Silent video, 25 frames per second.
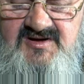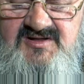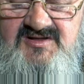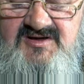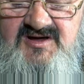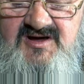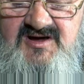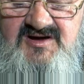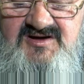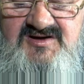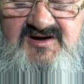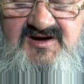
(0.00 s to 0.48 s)

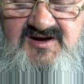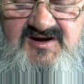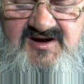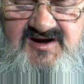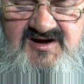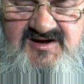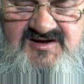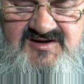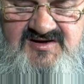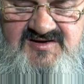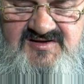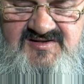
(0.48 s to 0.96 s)
Diese
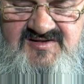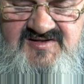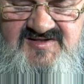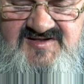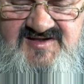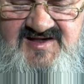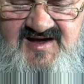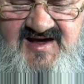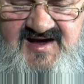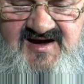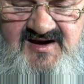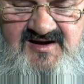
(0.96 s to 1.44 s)
letzten
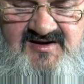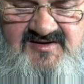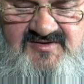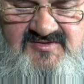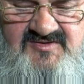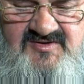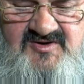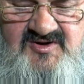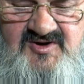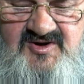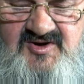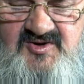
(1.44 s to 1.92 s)
Zeilen
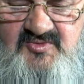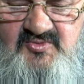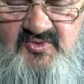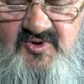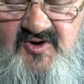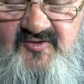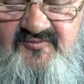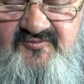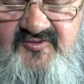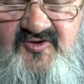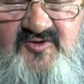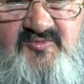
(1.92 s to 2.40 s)
war
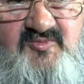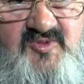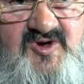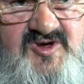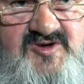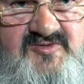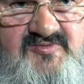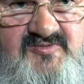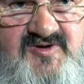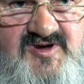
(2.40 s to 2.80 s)
für mich